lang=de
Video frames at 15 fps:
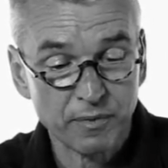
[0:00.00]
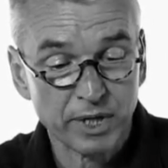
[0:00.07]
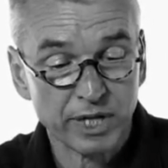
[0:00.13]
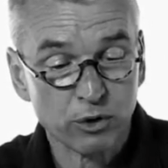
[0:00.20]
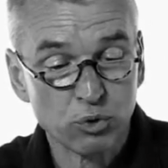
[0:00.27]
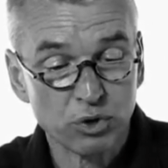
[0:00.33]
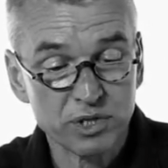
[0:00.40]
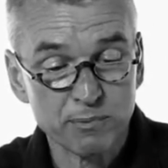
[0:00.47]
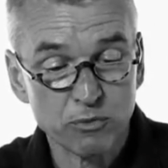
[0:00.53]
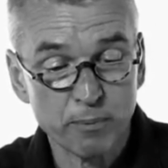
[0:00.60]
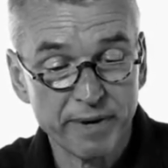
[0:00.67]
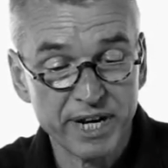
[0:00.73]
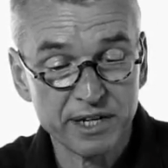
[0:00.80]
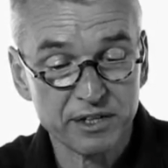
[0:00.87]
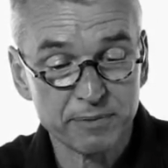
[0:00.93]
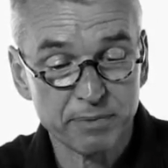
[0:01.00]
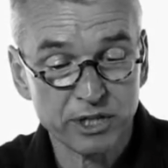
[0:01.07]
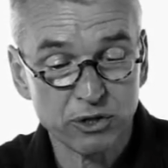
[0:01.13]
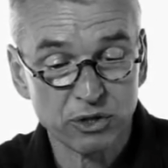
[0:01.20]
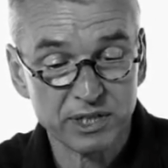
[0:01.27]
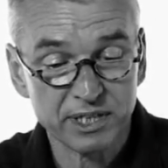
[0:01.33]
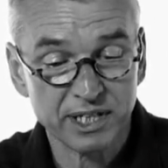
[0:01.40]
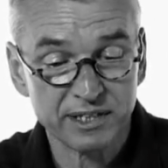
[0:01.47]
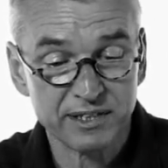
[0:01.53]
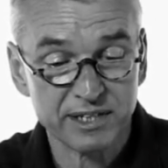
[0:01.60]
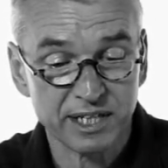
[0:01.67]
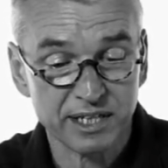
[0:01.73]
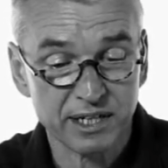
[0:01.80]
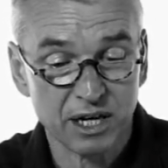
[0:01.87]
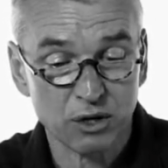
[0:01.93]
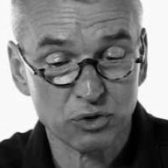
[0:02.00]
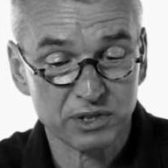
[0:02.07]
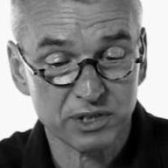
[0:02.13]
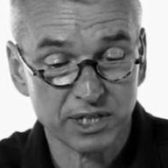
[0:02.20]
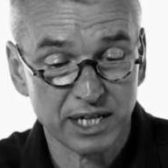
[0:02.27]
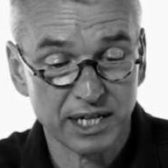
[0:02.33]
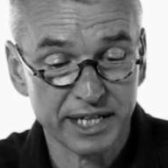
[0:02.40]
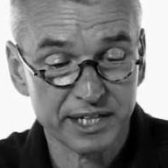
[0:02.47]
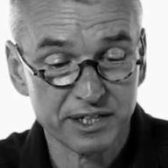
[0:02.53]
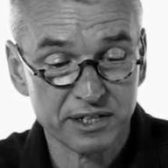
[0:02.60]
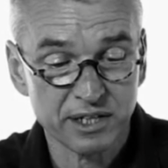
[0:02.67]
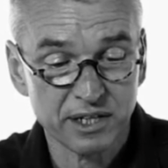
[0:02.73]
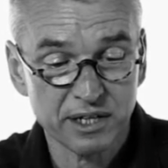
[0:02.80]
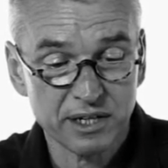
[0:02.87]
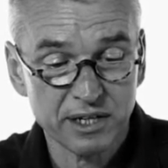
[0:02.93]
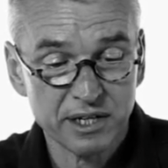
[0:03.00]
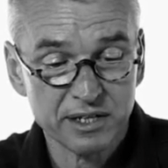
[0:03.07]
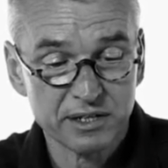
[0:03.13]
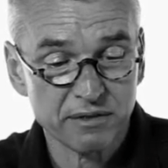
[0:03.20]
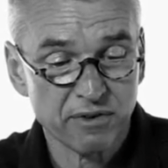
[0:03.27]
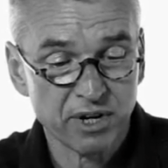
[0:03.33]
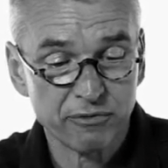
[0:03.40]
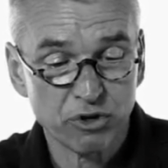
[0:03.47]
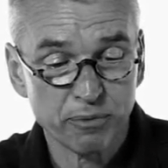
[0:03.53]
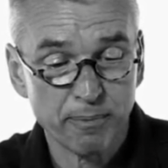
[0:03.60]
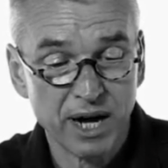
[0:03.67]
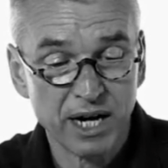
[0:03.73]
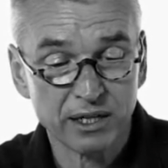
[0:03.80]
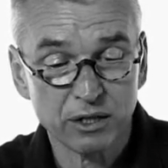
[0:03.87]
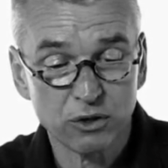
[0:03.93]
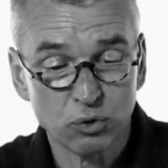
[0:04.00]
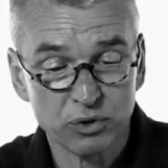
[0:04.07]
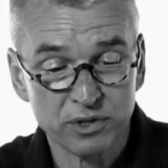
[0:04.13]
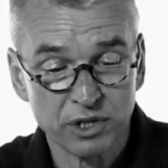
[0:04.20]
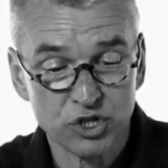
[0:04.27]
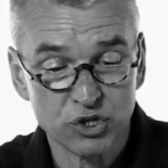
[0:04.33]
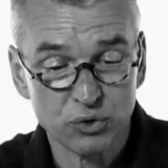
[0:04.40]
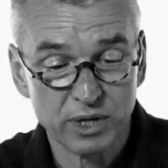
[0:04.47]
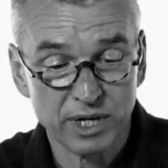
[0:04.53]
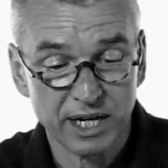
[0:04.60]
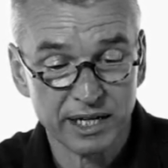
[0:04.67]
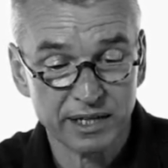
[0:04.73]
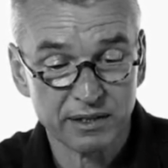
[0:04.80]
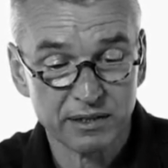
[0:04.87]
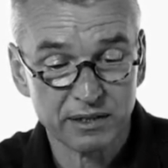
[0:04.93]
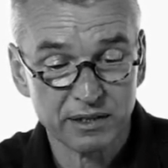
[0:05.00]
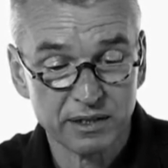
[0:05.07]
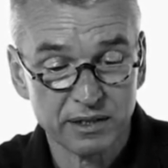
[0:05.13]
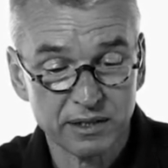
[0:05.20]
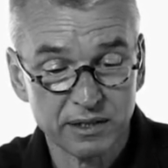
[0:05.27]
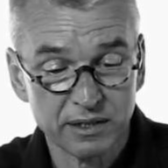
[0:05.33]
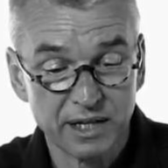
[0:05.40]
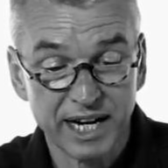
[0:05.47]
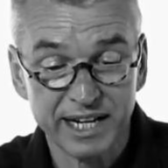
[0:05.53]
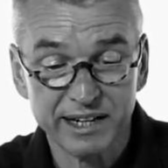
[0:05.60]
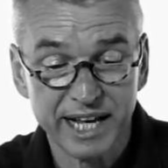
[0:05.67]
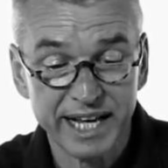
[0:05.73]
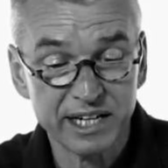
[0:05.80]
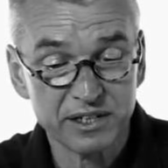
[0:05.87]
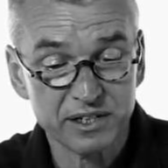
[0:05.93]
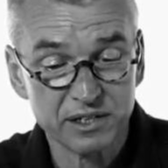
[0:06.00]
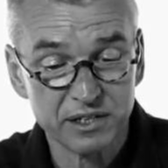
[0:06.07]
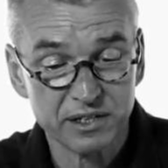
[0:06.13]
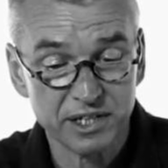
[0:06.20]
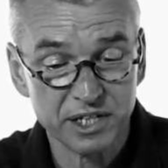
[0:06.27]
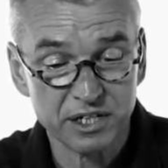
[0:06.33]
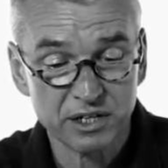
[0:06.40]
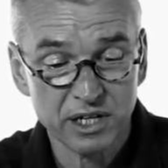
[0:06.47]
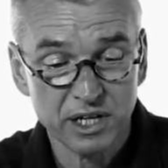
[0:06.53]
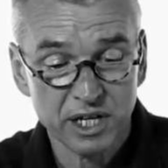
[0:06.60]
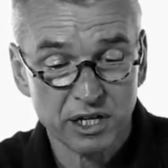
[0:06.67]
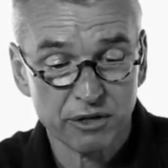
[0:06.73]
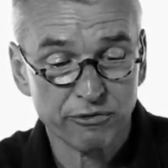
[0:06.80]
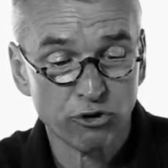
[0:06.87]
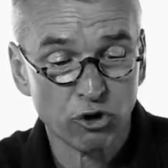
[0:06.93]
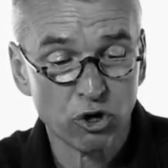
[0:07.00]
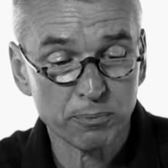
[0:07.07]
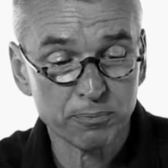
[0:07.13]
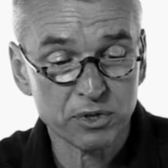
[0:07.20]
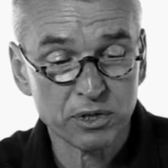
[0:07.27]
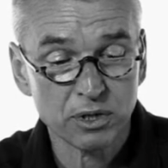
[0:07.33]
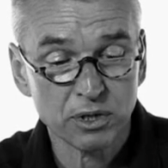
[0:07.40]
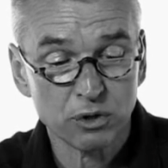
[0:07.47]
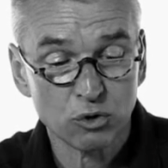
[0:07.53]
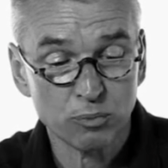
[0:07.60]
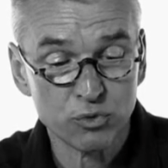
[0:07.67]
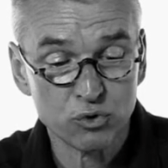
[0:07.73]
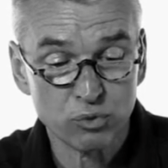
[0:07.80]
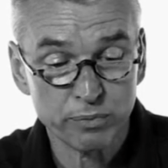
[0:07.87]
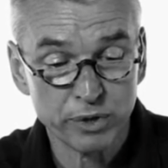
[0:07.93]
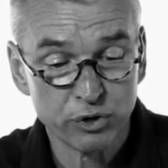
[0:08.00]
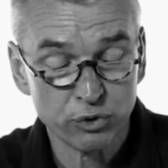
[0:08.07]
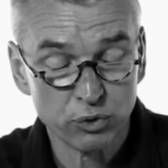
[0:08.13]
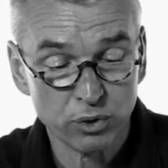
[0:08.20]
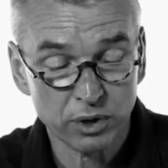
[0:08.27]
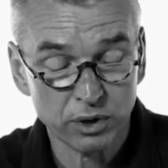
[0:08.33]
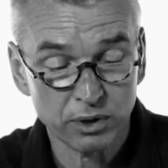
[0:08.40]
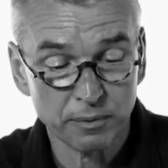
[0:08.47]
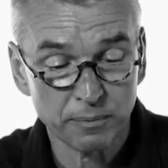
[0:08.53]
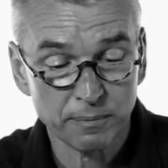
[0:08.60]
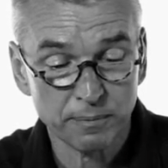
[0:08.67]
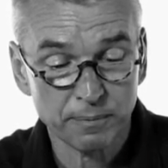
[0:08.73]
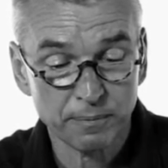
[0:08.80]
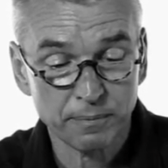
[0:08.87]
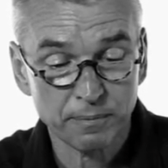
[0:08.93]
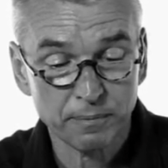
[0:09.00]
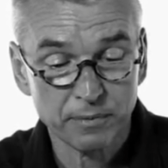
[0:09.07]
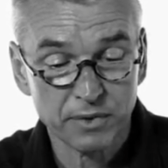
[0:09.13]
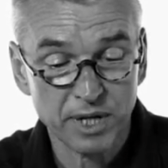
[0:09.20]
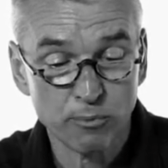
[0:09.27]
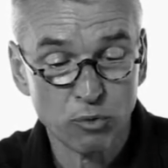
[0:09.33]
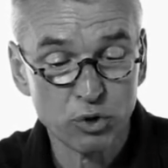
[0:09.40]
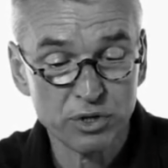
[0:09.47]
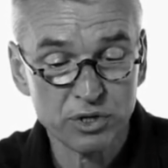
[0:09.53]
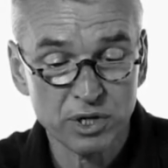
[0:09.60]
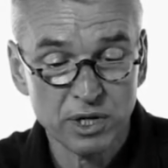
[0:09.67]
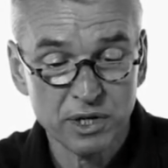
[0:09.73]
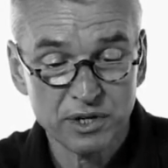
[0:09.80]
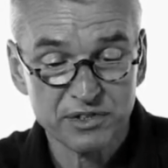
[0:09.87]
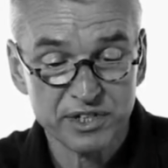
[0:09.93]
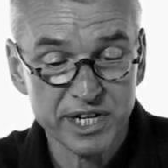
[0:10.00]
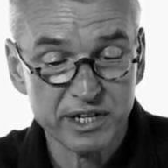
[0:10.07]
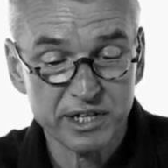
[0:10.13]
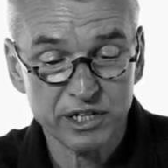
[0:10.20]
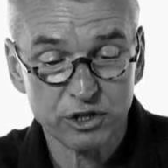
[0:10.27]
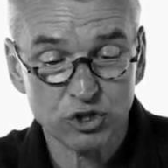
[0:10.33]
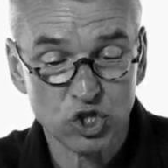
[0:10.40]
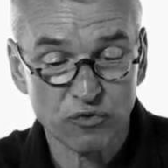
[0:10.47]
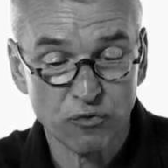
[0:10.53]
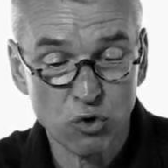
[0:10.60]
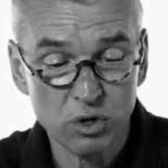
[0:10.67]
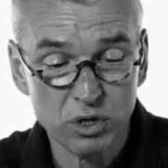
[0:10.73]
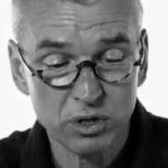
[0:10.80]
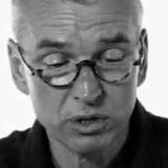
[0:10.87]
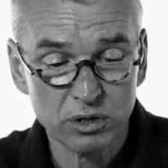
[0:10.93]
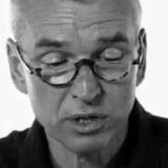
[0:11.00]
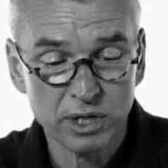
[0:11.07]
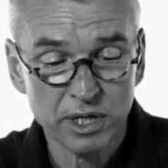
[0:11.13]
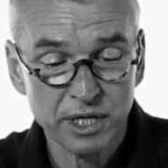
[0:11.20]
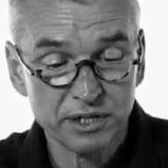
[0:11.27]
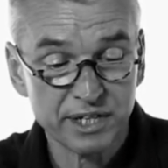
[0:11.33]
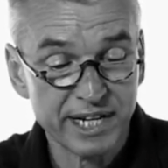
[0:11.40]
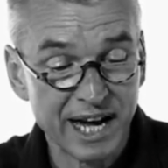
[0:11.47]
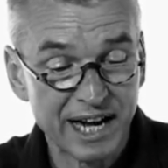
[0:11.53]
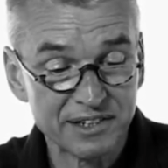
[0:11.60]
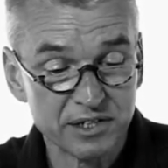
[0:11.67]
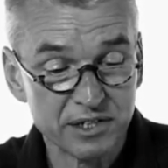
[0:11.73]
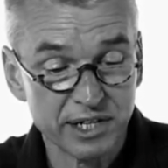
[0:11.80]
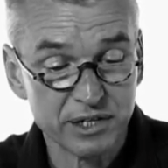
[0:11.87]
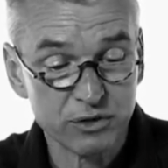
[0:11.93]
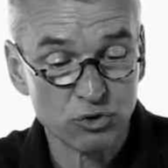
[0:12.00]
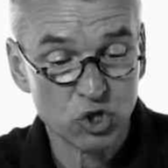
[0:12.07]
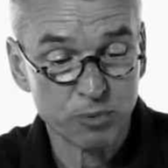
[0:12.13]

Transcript: Der kurze Moment des Blickkontakts hatte ausgereicht. Sie war von makelloser Schönheit. Ein Engelsgesicht, geformt, um zu betören. Der Mund sinnlich geschwungen, die Nase nicht zu